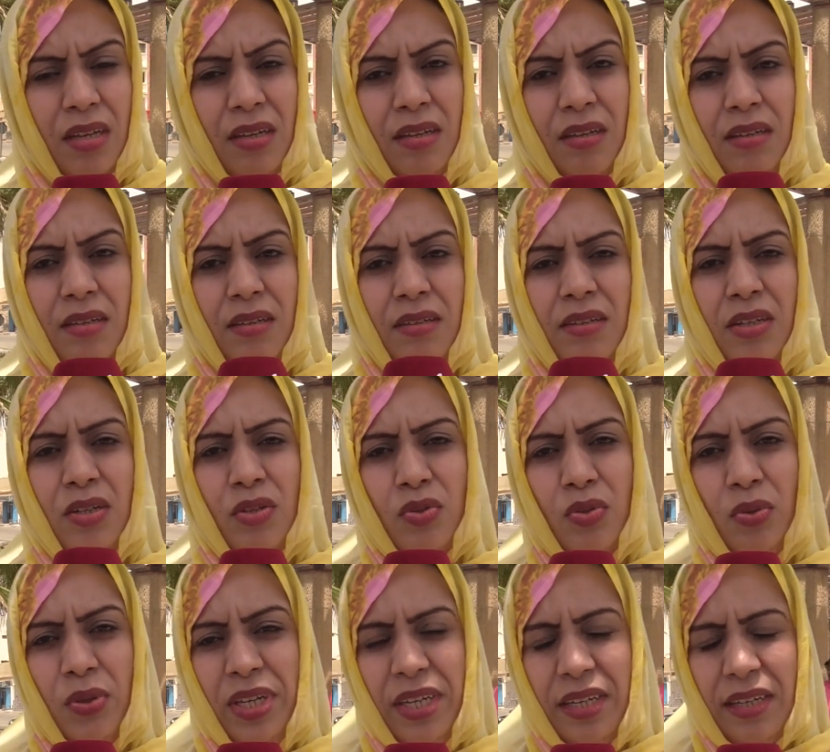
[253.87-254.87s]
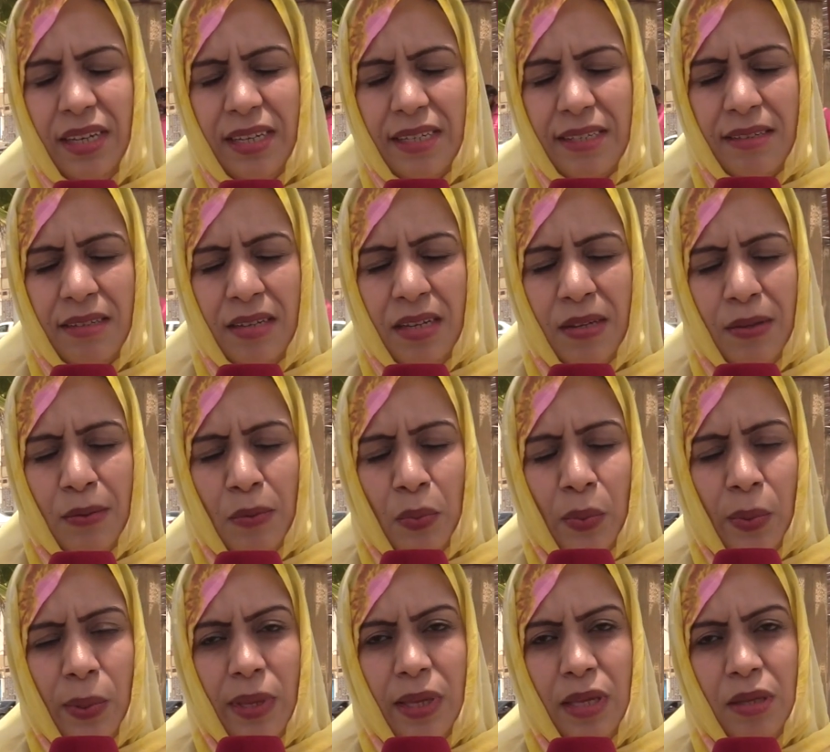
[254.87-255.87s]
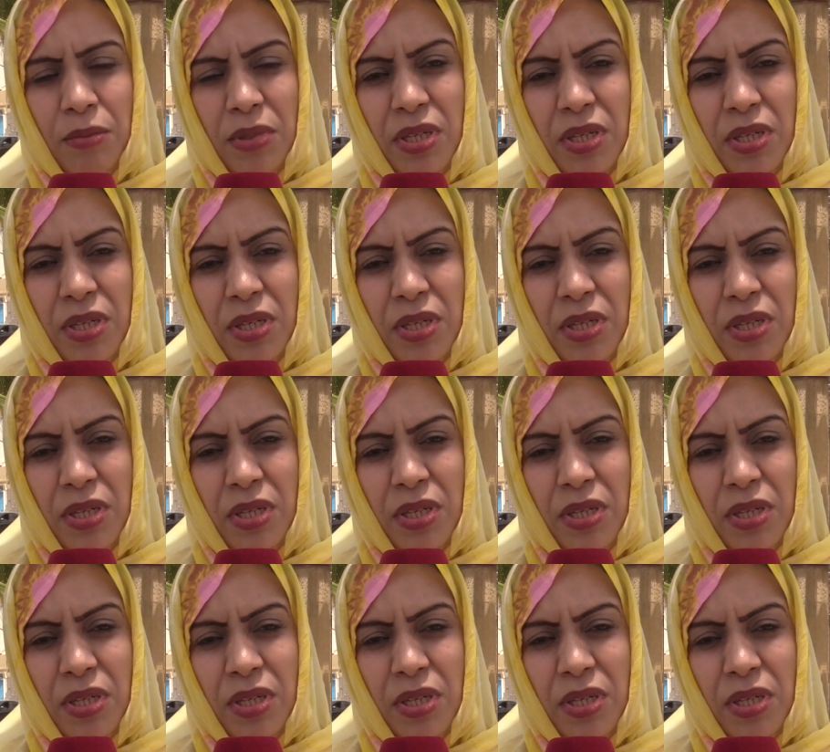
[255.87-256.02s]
آه، نرجع لحكايتنا آه،